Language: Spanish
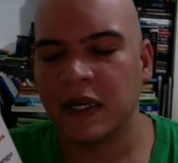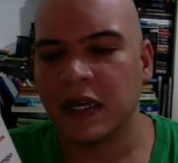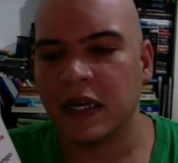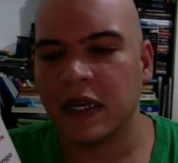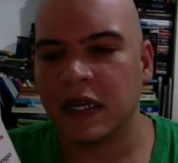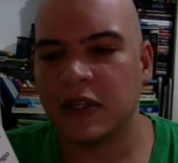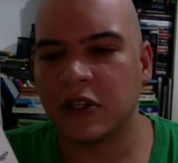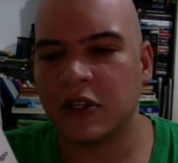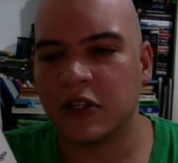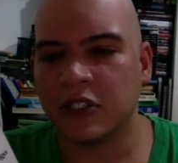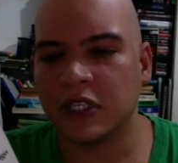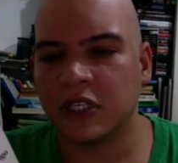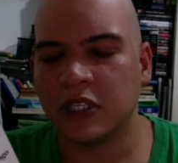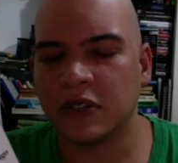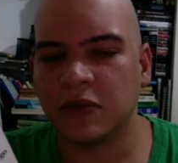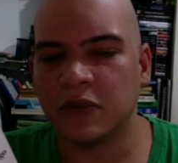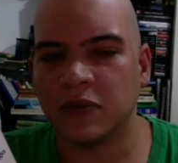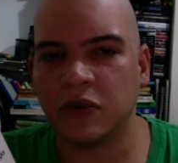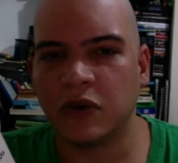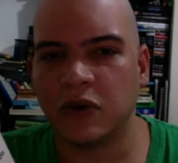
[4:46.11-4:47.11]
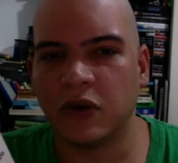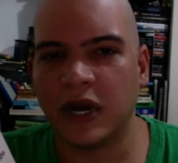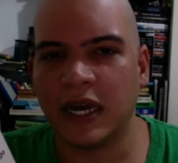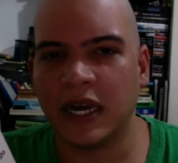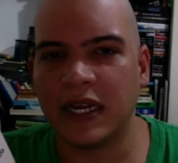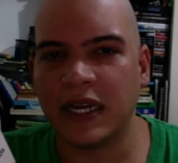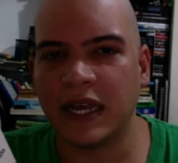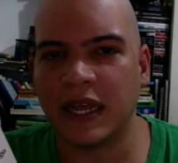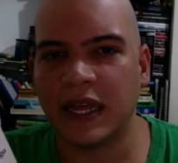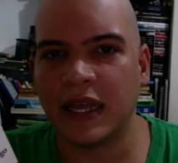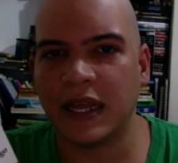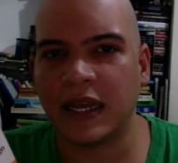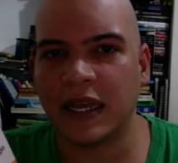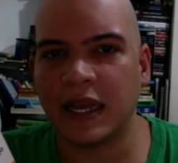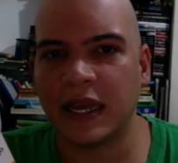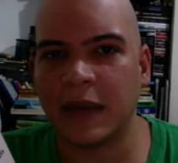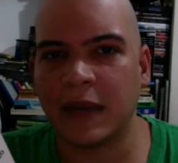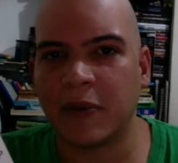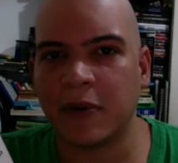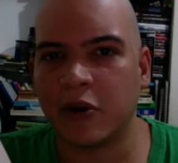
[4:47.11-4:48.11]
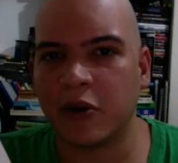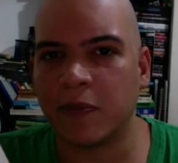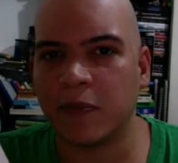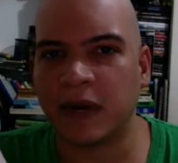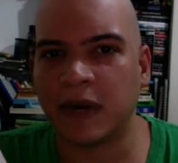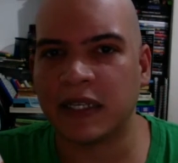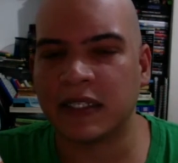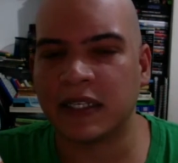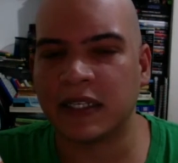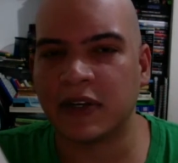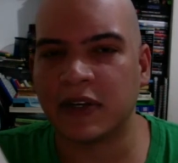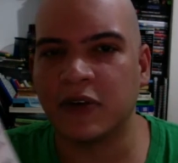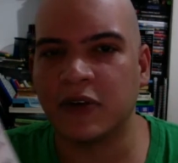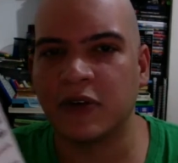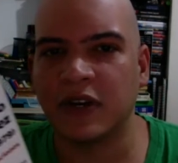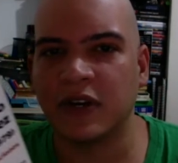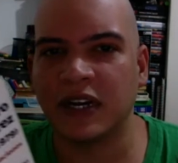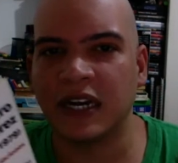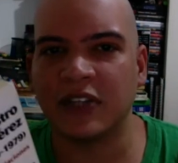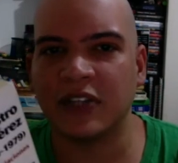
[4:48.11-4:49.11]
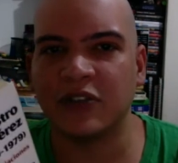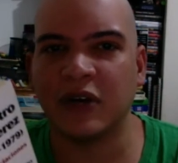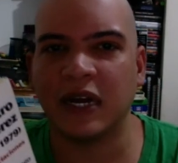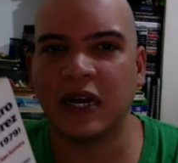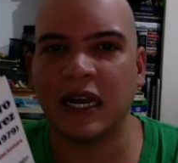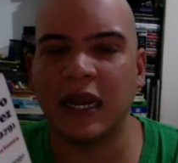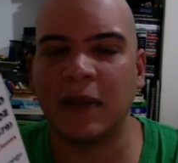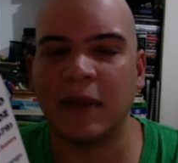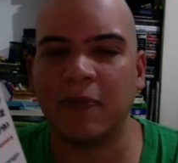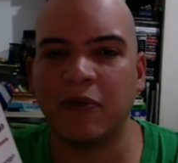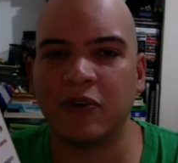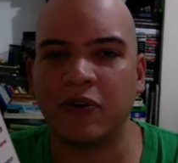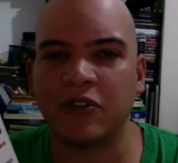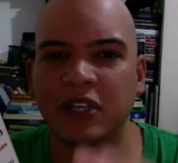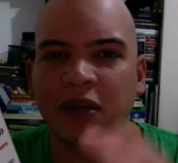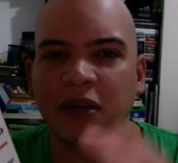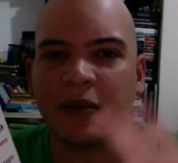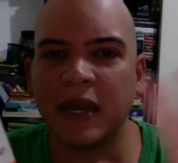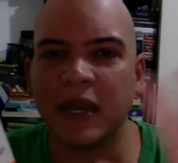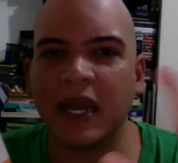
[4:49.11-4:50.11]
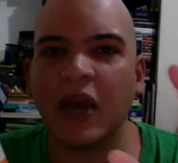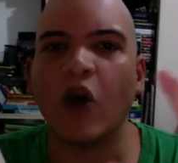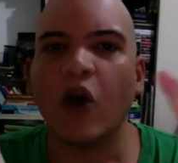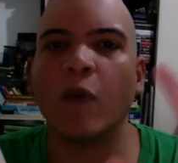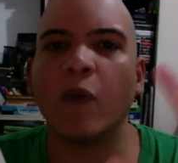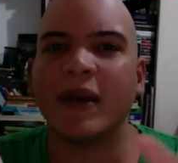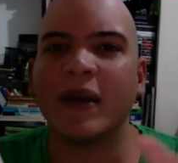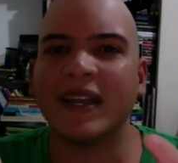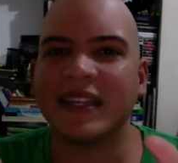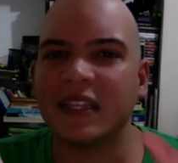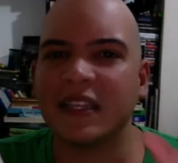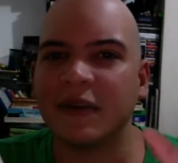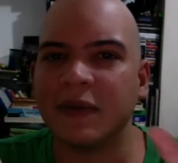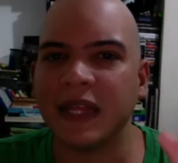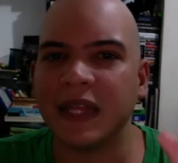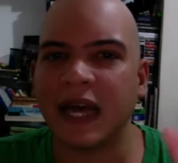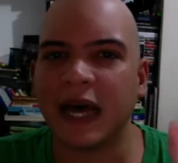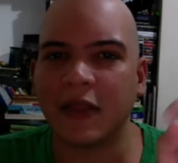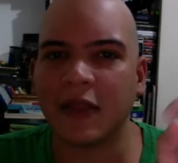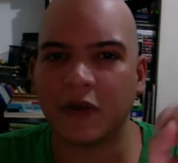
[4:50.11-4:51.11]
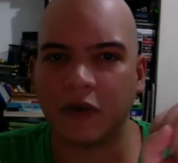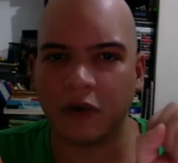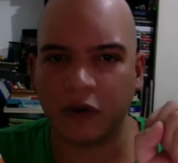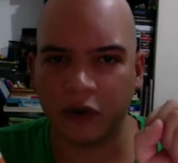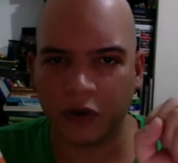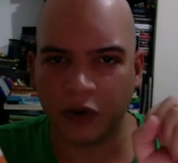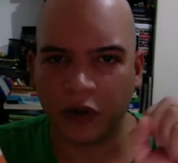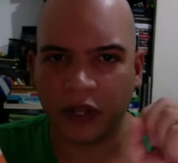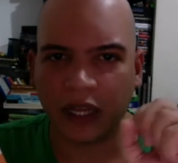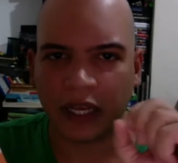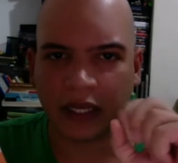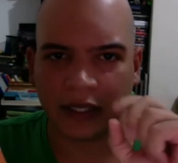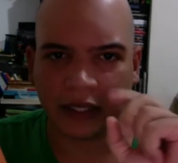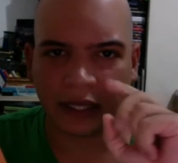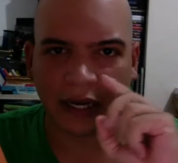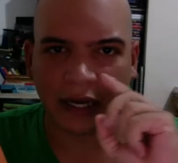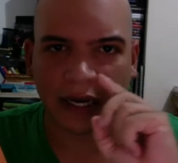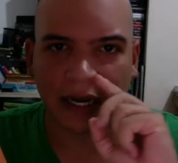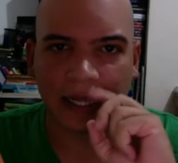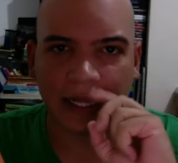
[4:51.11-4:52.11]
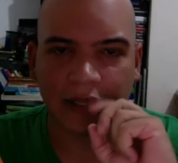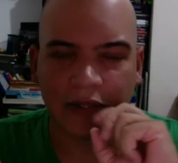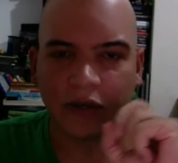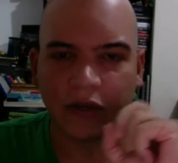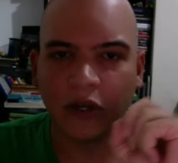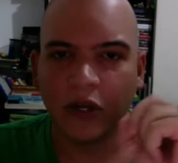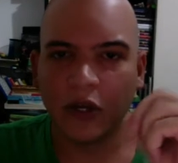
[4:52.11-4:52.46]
Entonces, no hay nada que preocuparse con relación a la posible objetividad o no de este relato,